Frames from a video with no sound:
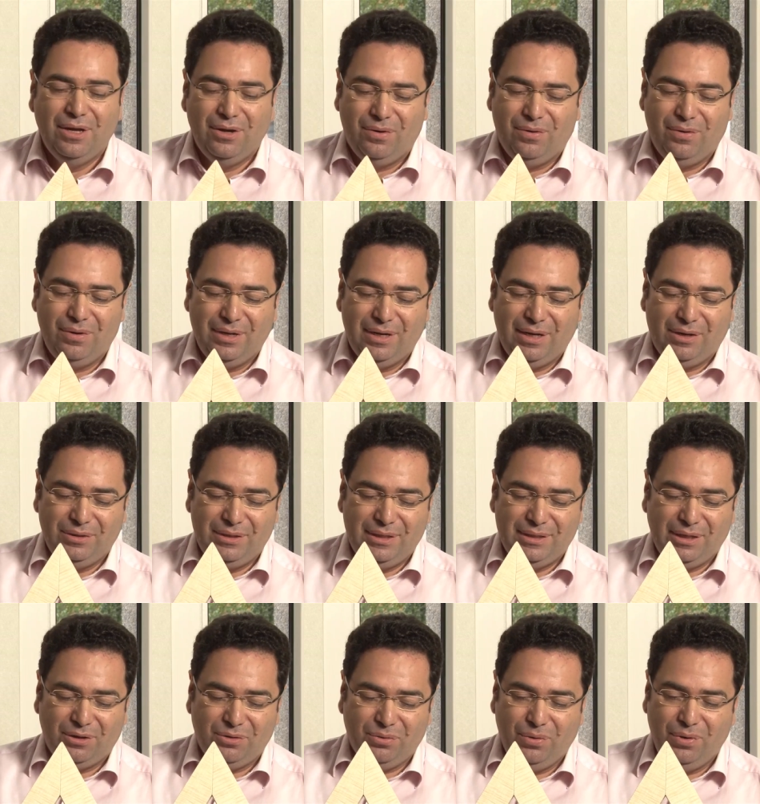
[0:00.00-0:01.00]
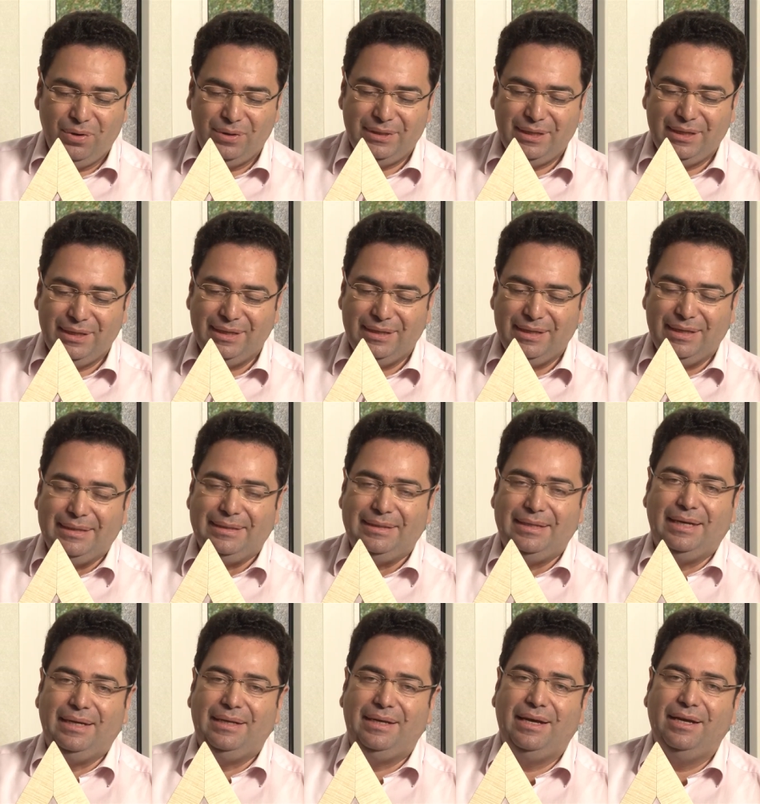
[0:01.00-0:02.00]
Und aus dieser Größe ist
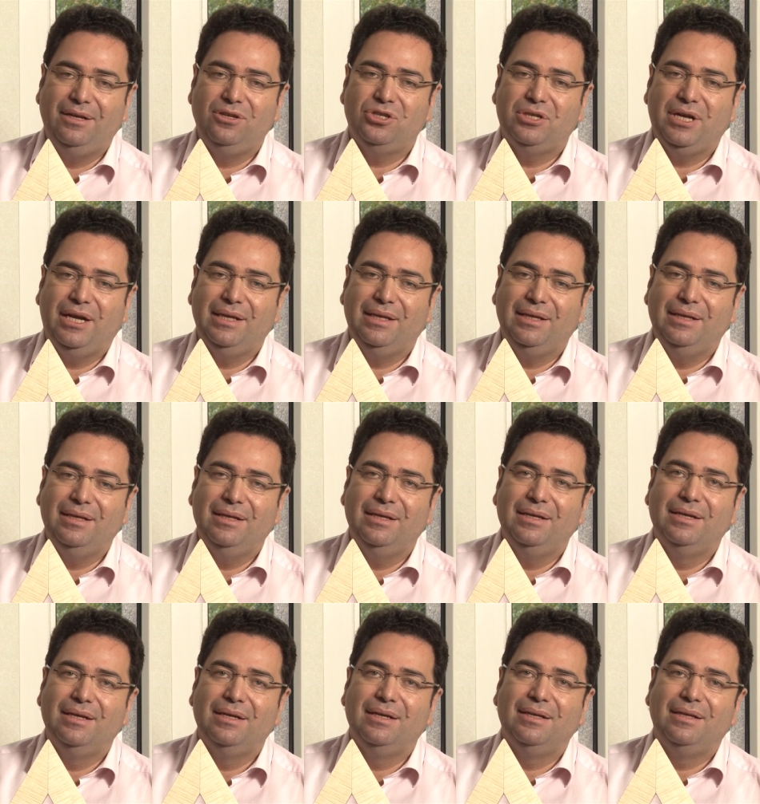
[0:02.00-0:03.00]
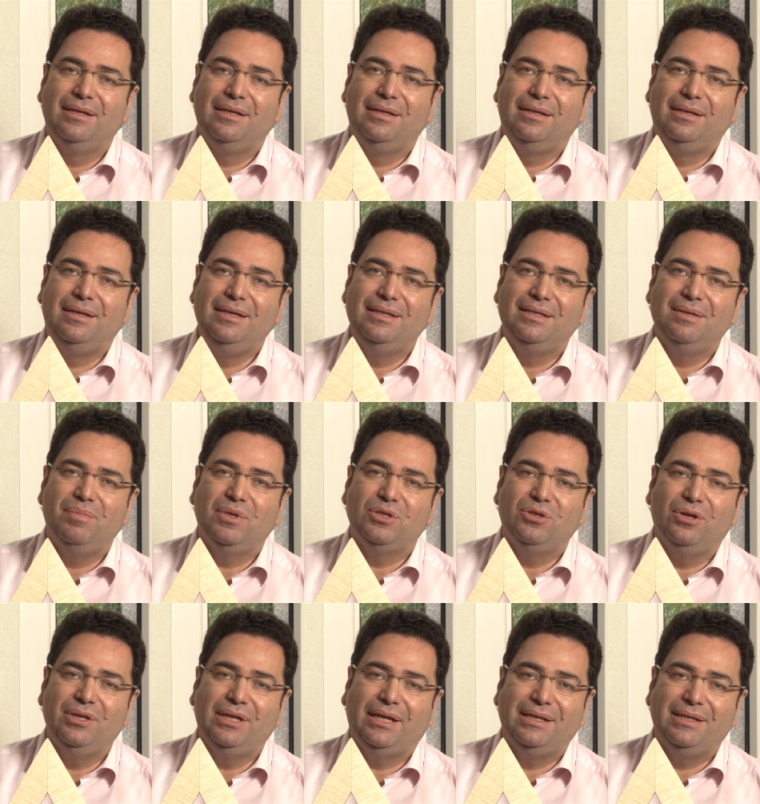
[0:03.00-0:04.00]
die Idee entstanden, diese
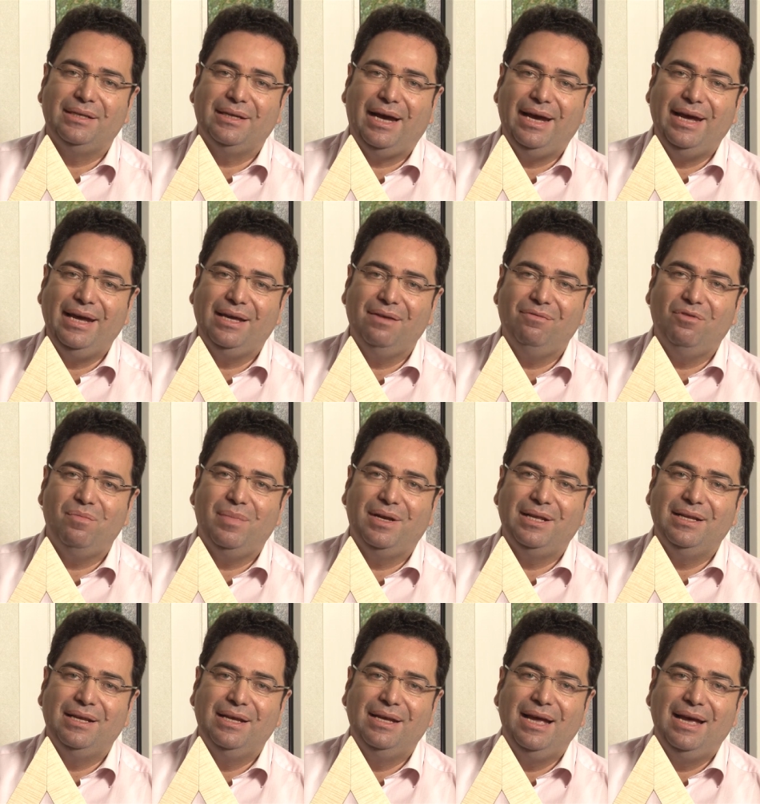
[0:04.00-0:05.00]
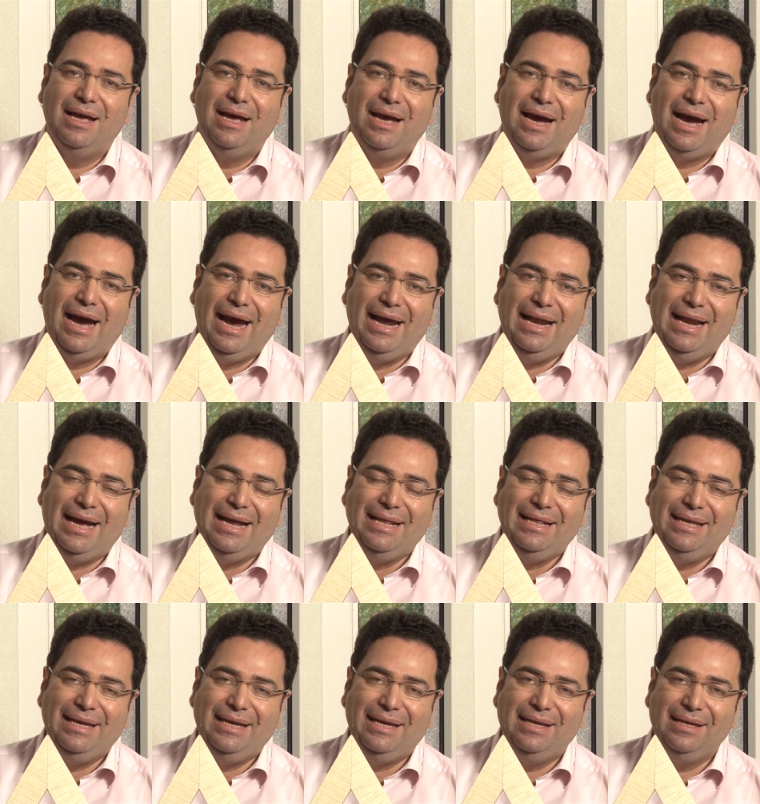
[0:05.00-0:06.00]
besonderen Dreiecke, wo man
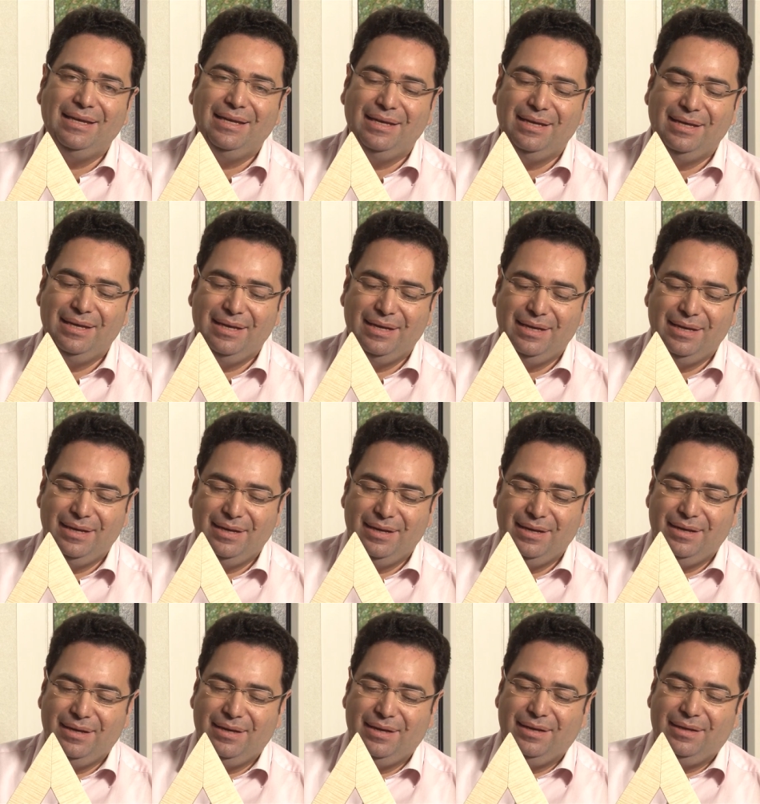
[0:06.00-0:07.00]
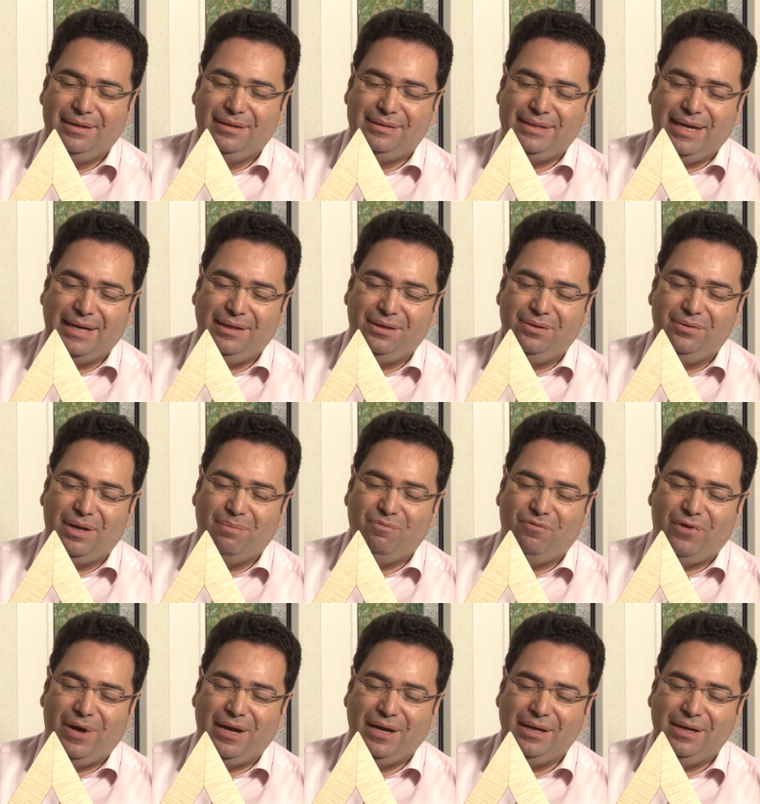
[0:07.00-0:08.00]
Heilanliegen senden und
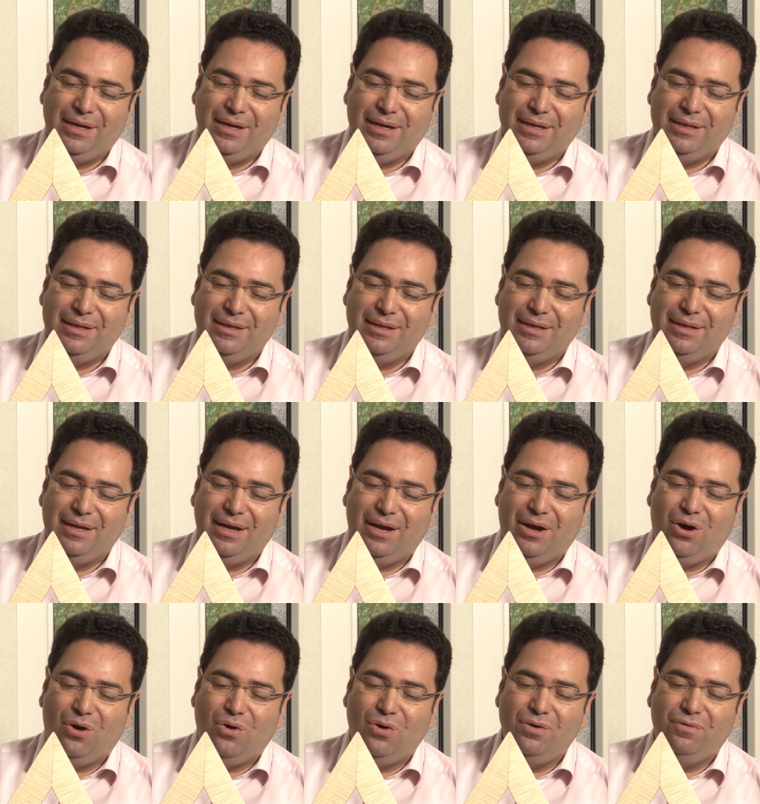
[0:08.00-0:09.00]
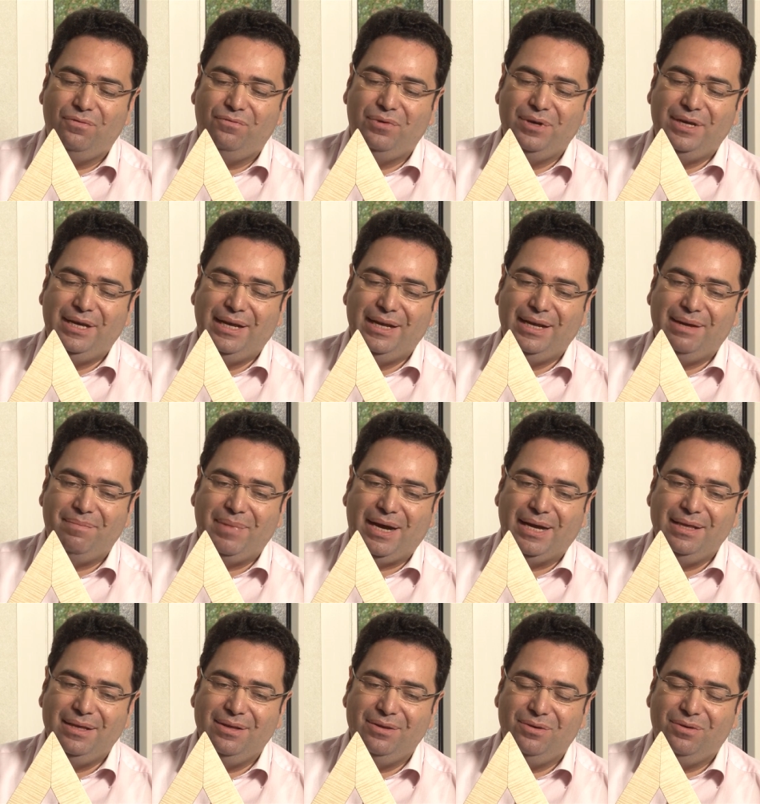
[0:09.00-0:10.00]
empfangen kann, auch für jeder
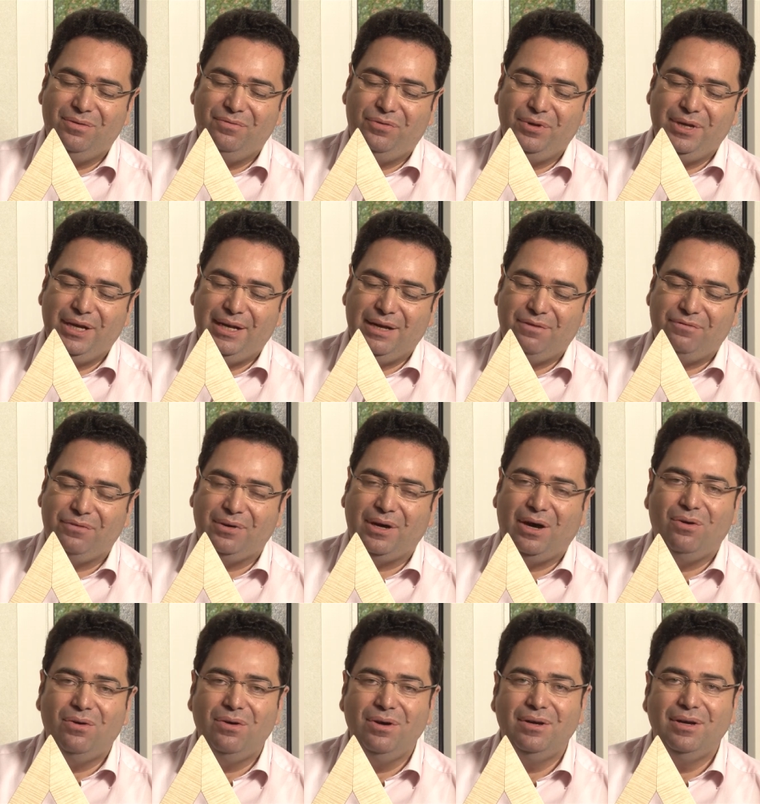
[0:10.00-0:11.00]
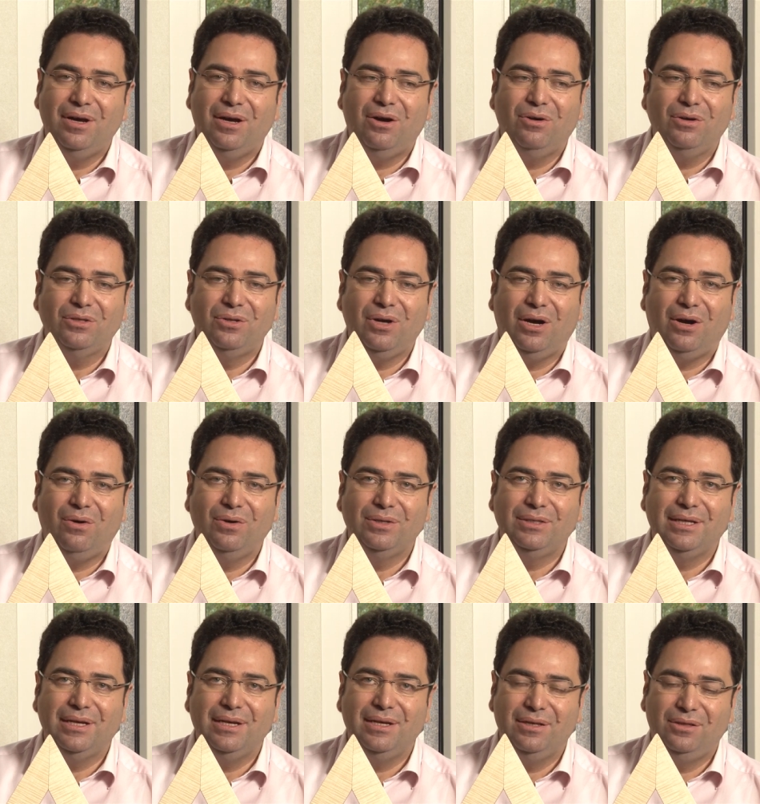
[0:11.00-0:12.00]
Mann und für jeder Frau auch zu
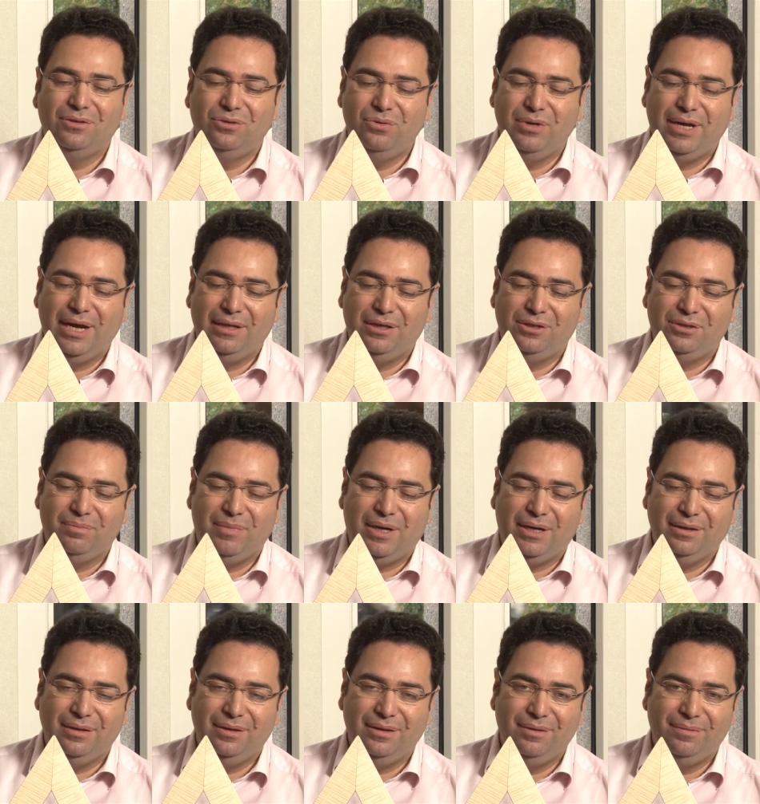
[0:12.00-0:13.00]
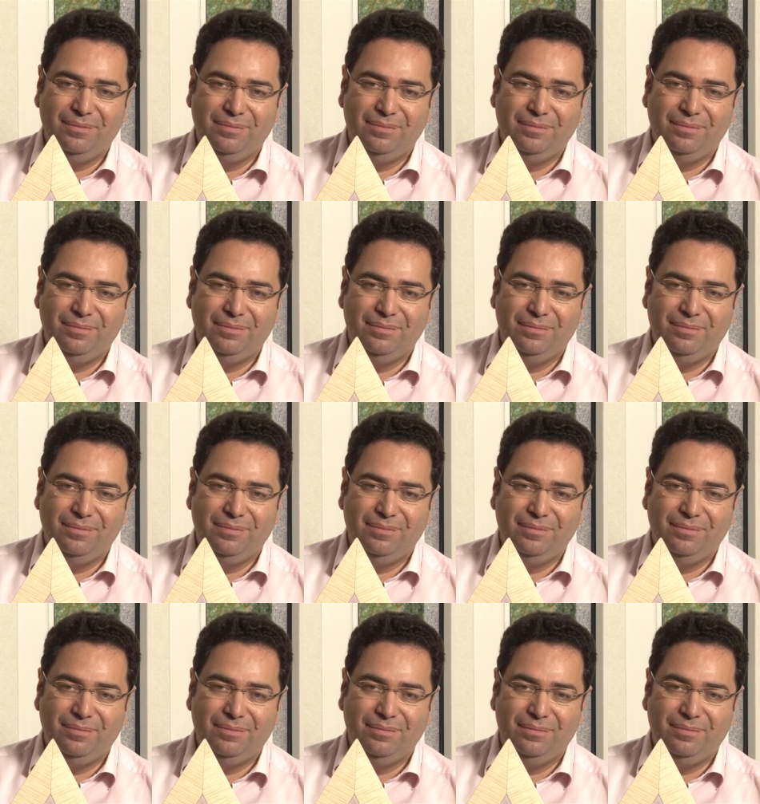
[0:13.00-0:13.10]
Hause zugänglich zu machen.